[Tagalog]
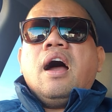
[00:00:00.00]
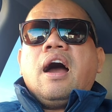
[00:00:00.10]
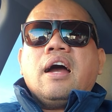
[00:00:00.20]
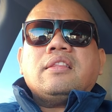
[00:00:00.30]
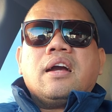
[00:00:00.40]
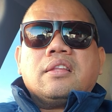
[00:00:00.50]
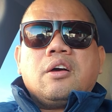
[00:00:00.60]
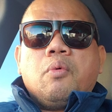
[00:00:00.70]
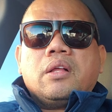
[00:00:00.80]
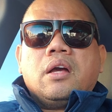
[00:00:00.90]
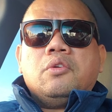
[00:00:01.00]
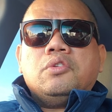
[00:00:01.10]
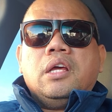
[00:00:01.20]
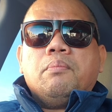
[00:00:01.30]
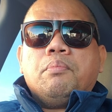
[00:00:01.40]
Ang ating katawan ganun
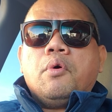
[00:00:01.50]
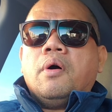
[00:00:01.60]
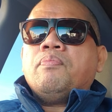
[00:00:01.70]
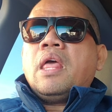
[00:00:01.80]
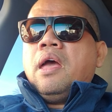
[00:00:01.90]
din po.